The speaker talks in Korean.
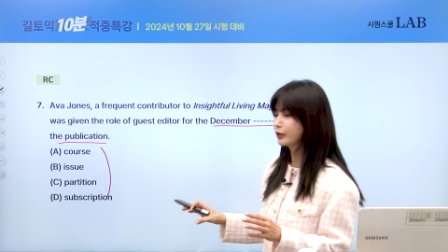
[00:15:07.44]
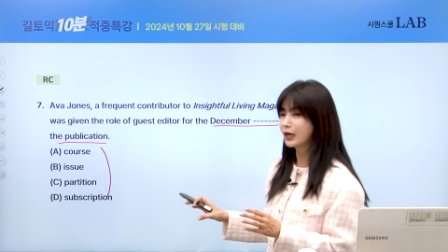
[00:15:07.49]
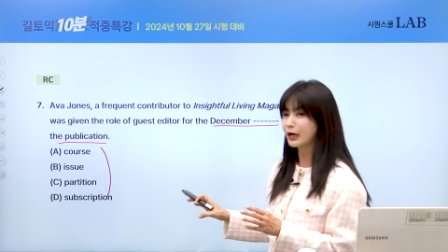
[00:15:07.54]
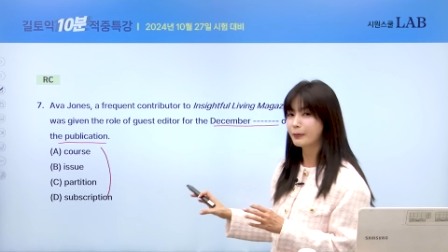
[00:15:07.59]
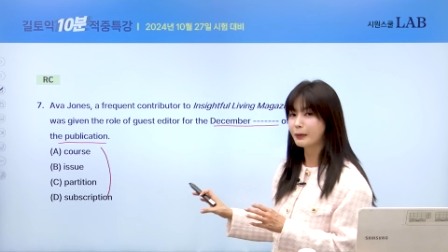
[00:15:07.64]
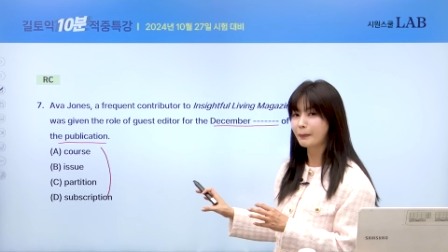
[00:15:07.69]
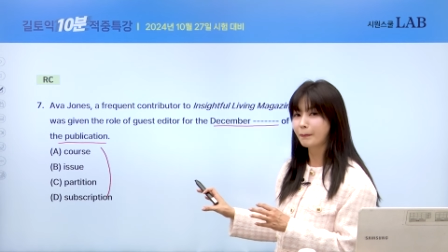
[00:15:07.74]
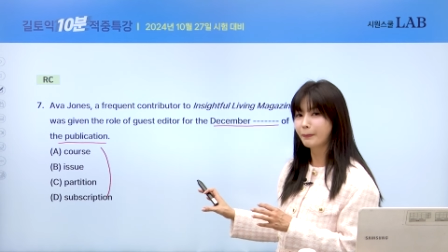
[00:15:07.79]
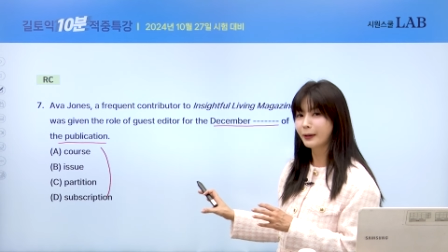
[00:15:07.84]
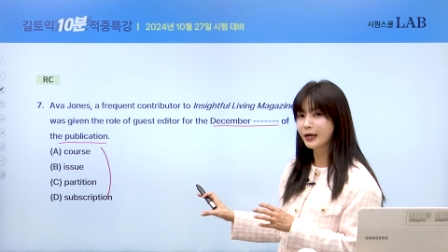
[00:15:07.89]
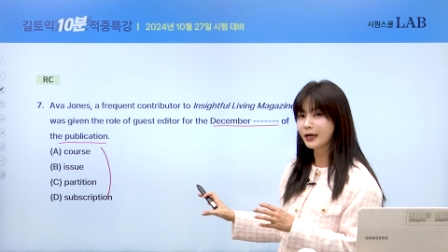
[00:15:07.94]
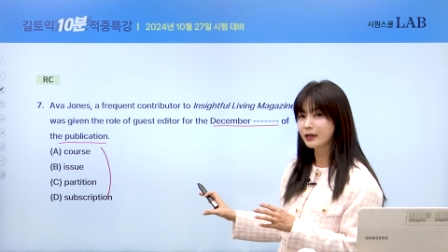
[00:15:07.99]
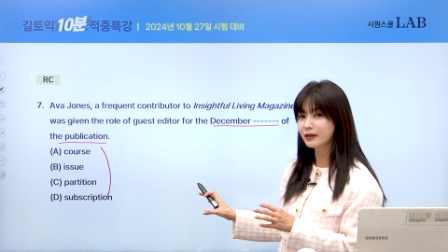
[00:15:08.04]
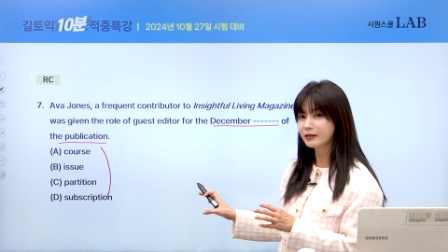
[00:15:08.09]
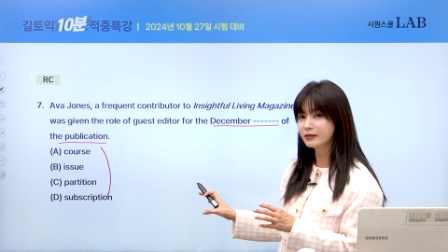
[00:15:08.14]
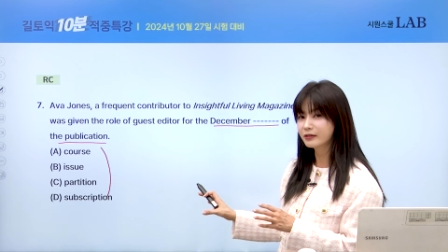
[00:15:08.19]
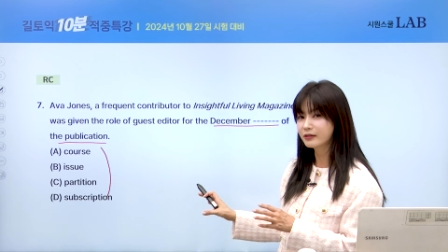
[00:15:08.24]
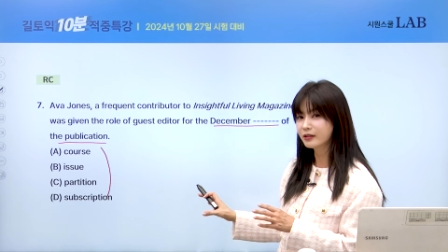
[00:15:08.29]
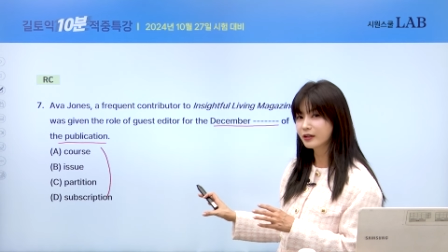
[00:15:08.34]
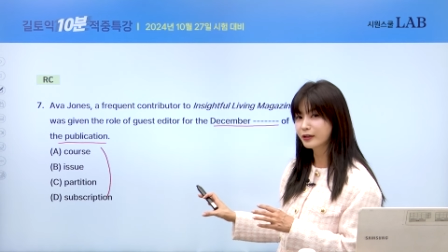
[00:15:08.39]
답이
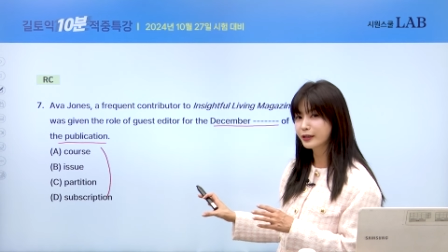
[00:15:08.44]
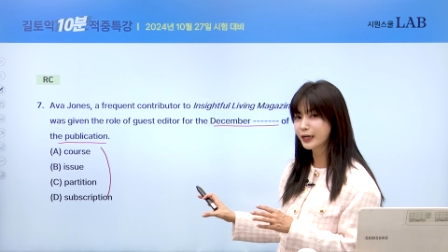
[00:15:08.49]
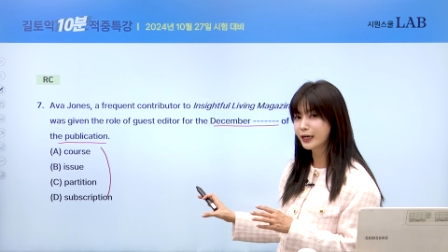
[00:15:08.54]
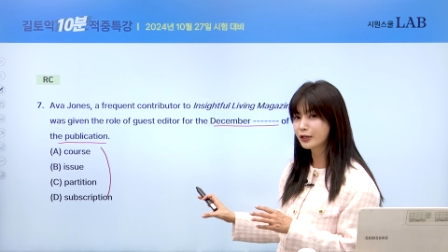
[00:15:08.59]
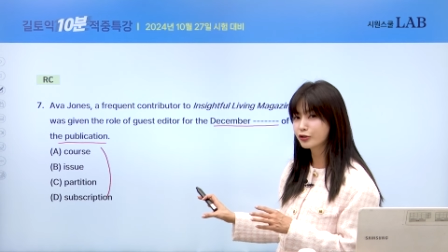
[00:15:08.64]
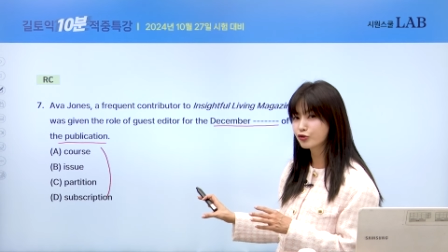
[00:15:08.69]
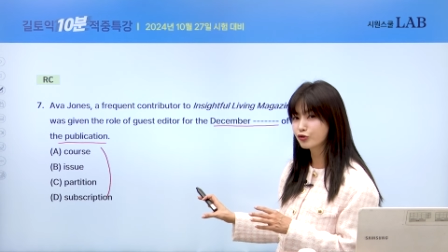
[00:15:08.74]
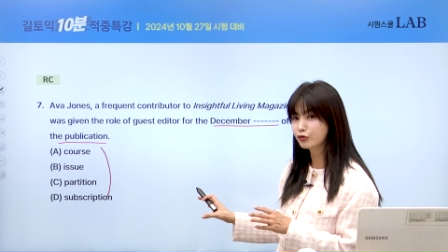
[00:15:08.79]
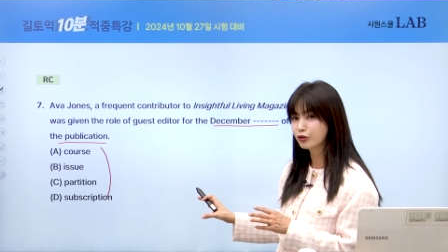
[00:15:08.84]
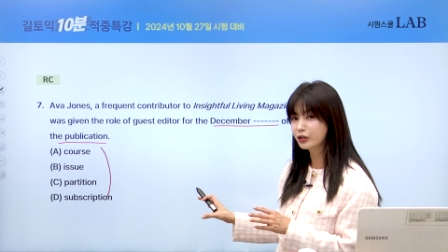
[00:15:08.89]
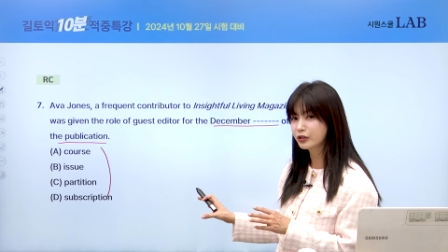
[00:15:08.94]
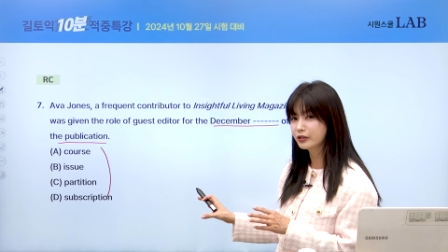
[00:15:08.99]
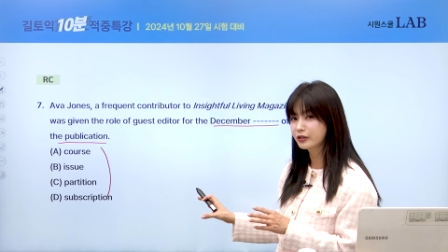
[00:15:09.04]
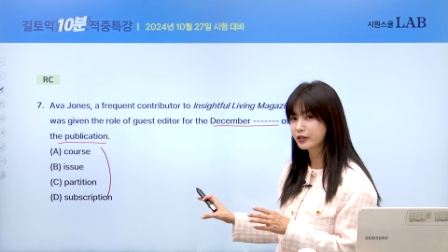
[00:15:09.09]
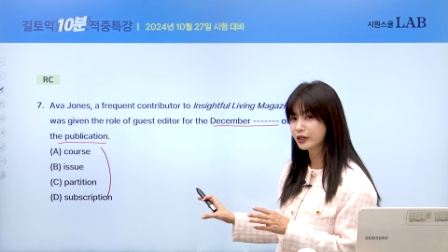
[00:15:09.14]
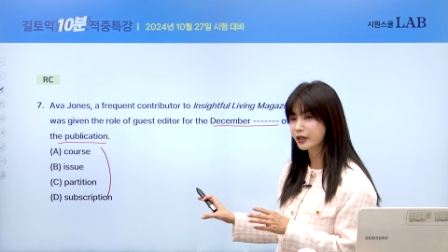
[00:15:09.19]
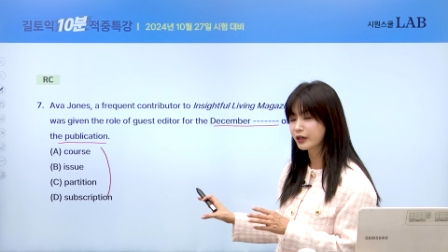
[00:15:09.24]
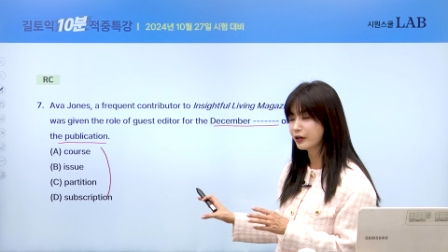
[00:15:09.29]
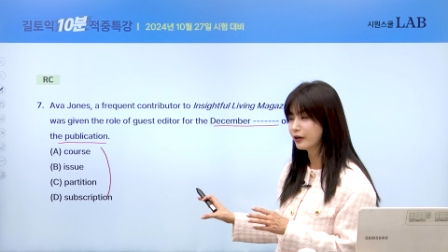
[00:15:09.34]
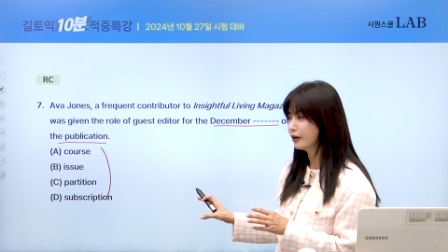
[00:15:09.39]
빵 튀어나와
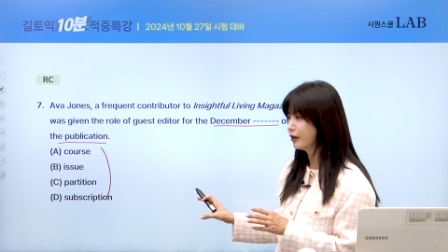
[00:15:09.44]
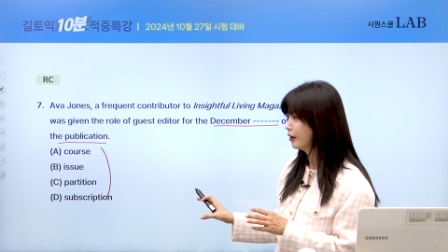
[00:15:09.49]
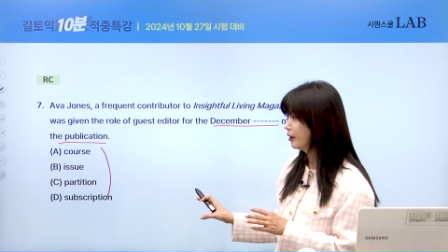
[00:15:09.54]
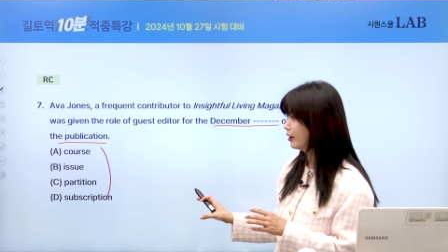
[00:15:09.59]
주거든요.